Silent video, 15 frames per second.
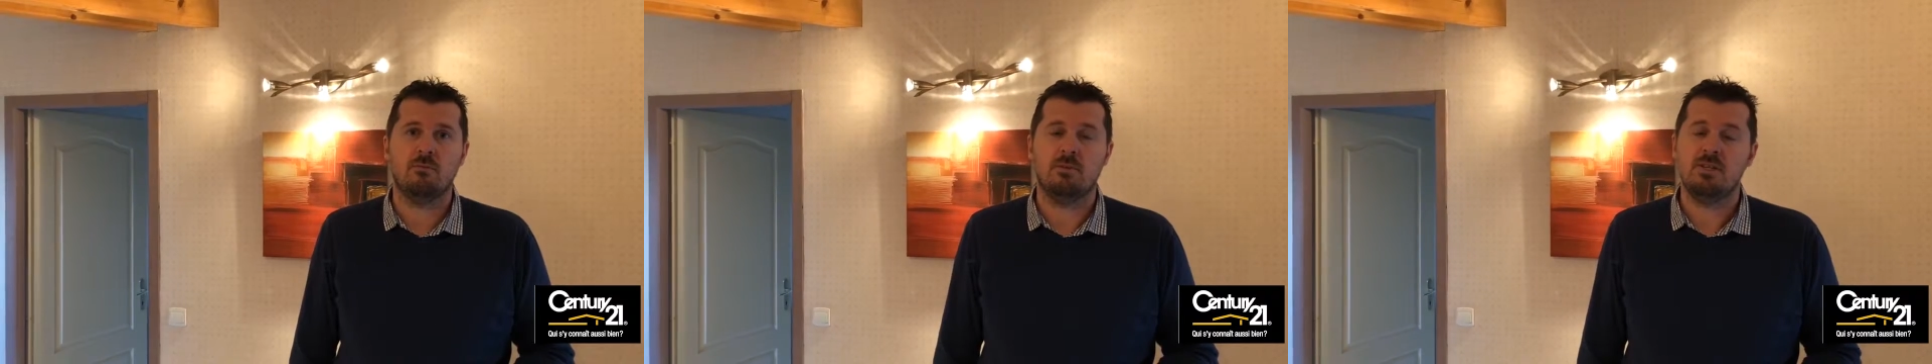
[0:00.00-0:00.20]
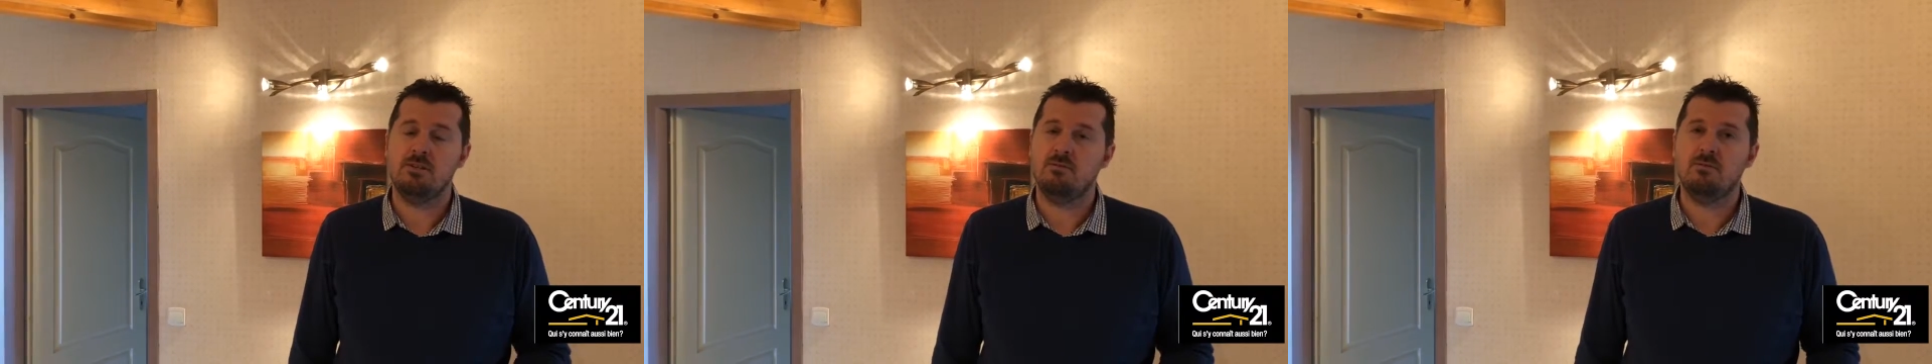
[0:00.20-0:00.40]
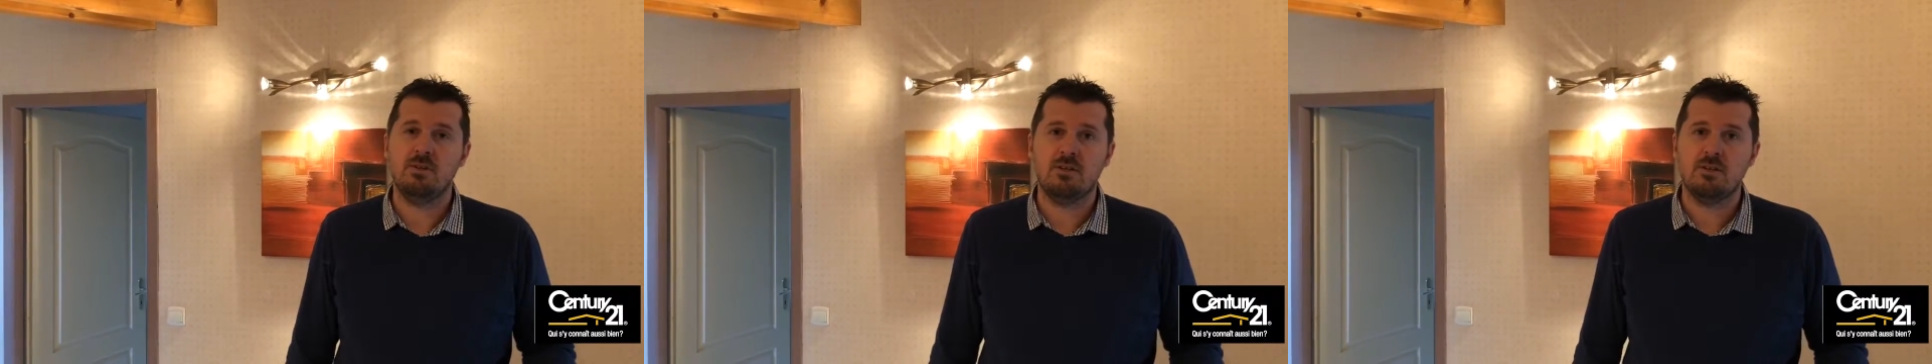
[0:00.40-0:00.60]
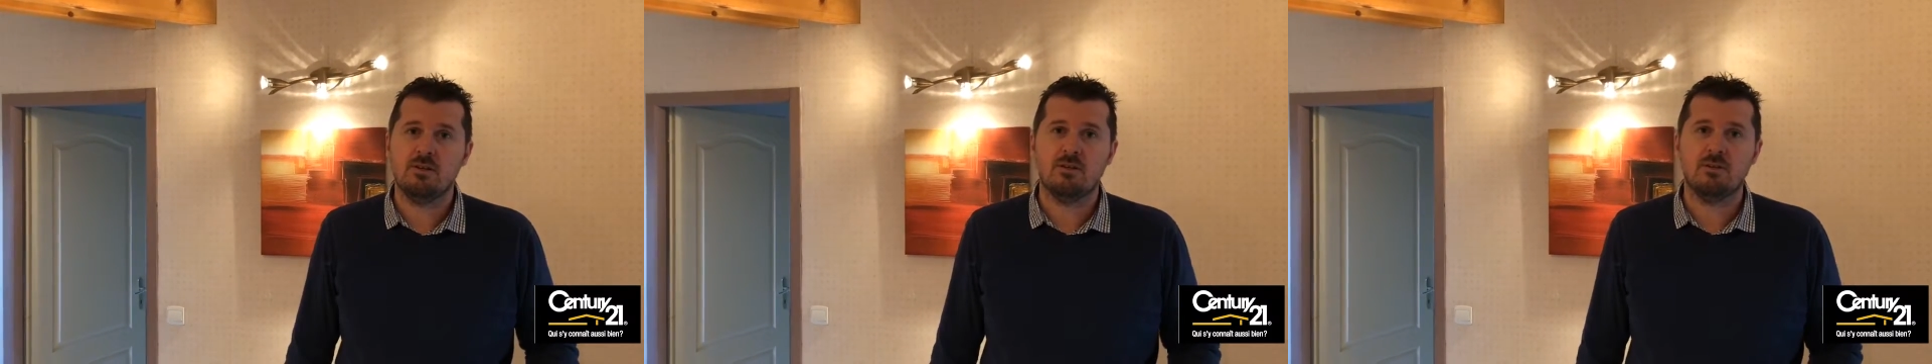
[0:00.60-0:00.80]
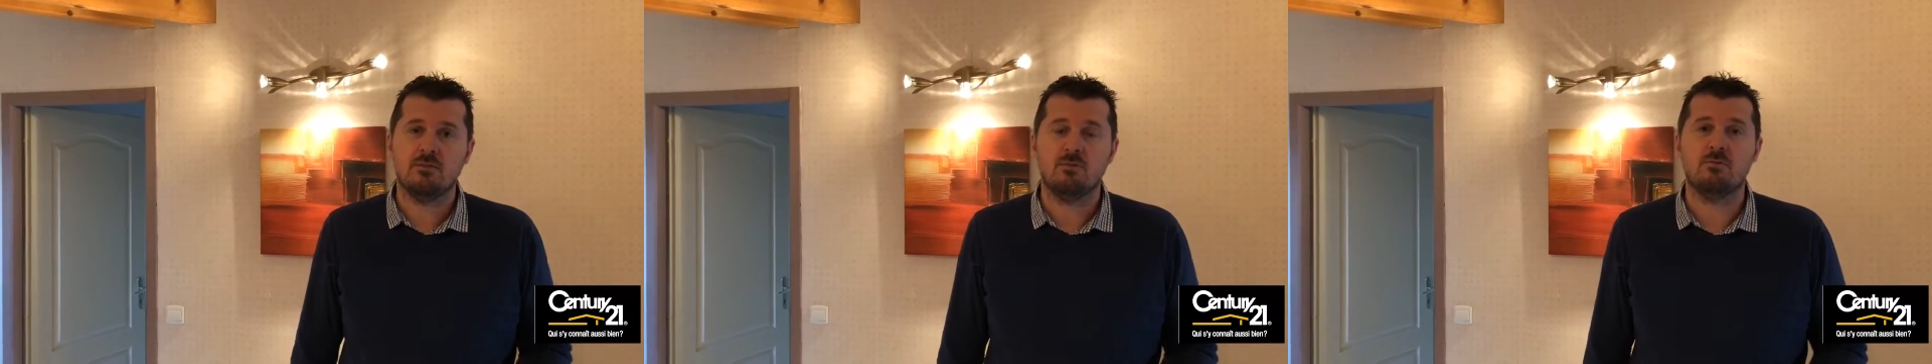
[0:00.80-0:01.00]

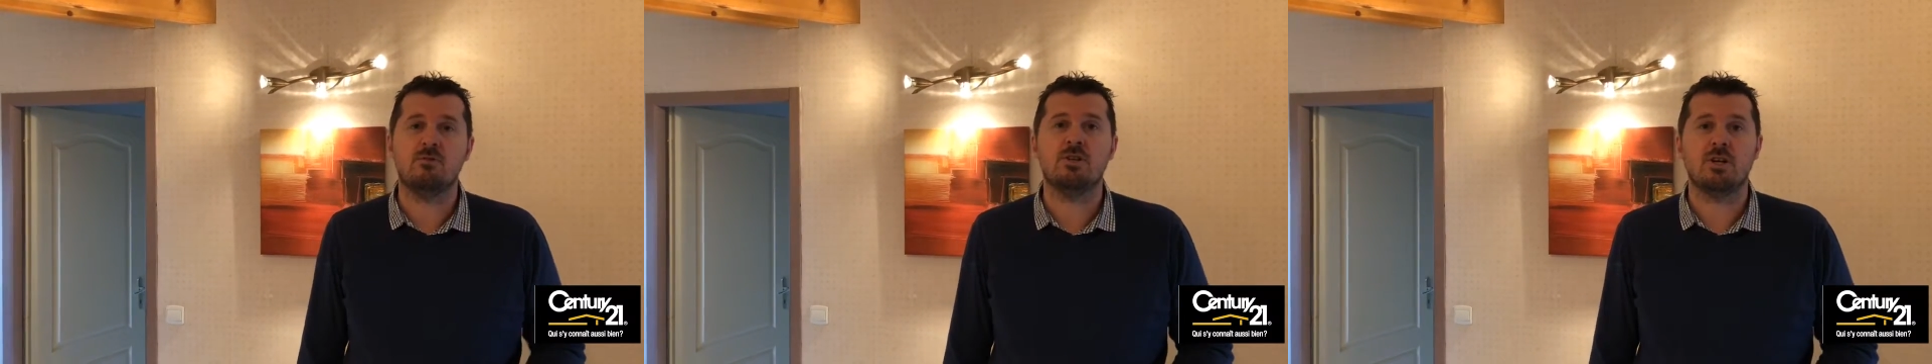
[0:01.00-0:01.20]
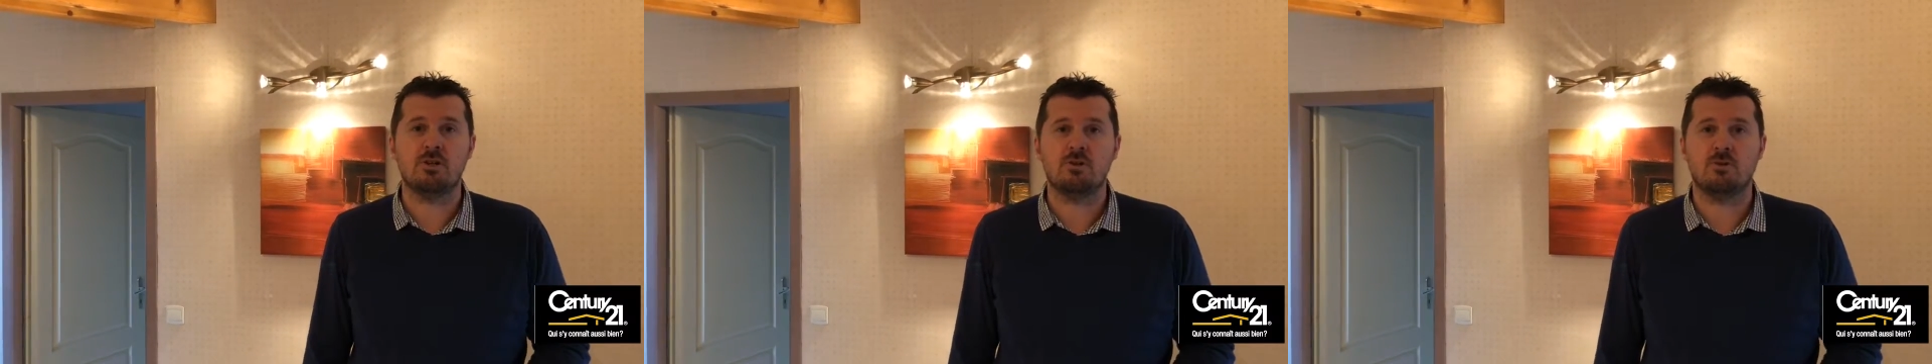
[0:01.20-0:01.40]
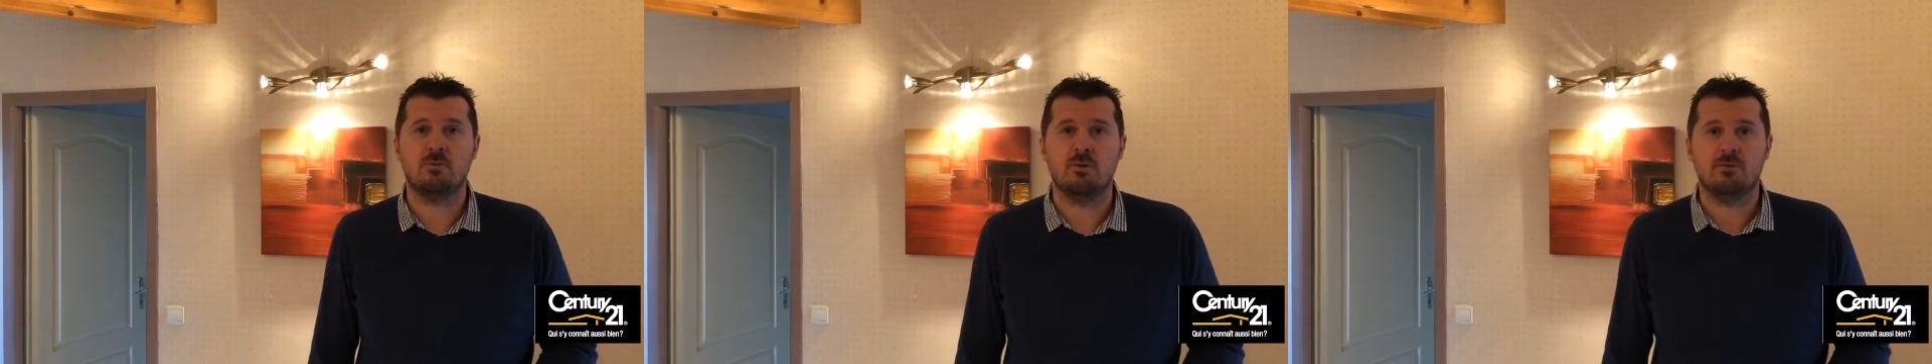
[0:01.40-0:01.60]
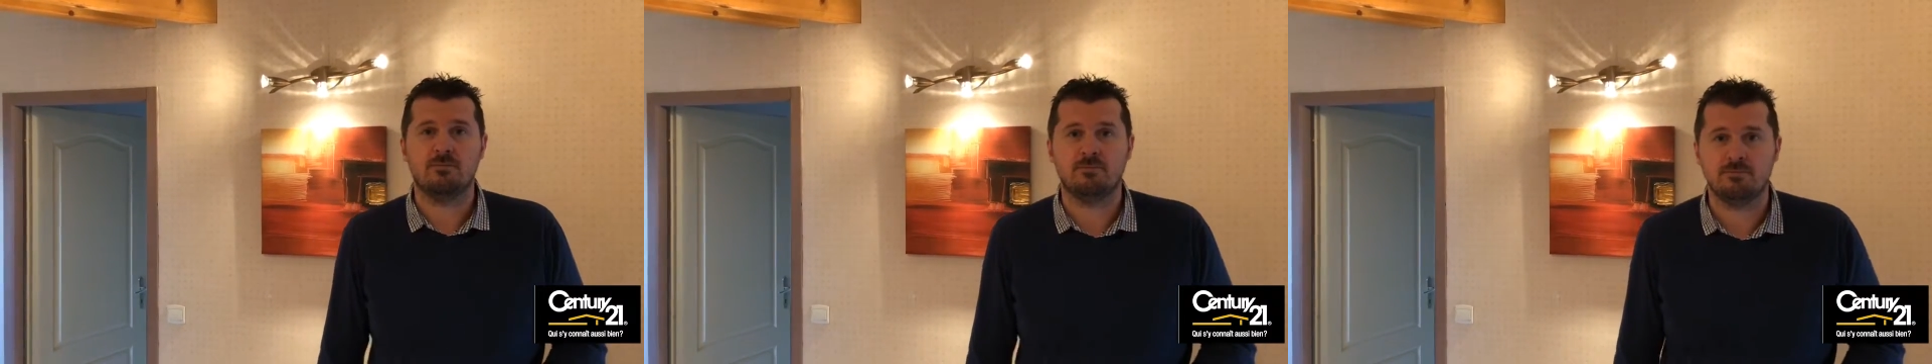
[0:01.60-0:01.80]
magnifiques de chaque chambre.